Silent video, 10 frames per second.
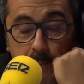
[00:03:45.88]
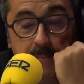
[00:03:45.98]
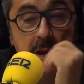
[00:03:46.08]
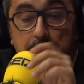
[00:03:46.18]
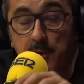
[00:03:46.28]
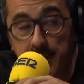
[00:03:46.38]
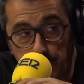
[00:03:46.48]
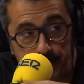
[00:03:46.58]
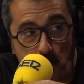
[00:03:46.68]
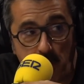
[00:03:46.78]
Mira, porque no
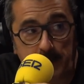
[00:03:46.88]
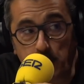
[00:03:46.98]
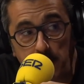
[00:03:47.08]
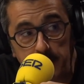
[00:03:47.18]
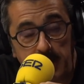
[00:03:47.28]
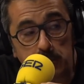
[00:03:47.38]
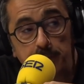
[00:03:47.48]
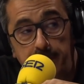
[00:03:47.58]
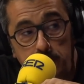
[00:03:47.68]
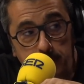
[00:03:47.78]
es programa todavía, que es
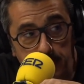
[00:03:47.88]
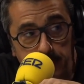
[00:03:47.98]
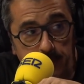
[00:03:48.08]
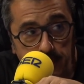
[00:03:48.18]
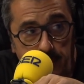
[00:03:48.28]
un falso inicio.